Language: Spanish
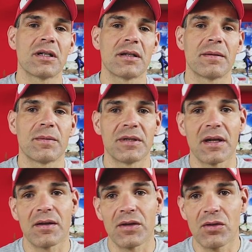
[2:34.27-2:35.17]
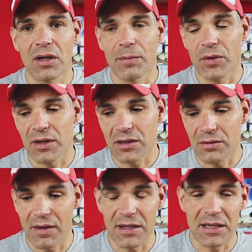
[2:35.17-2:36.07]
Eh, pues ya digo que puede
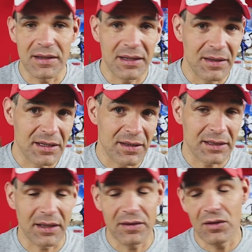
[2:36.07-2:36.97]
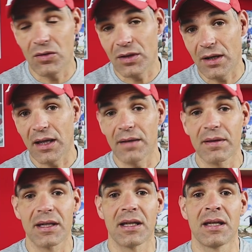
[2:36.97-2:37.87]
ser una deshidratación, ahora que
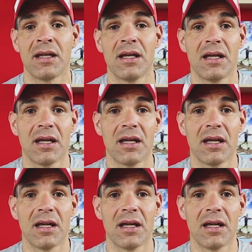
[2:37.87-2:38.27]
viene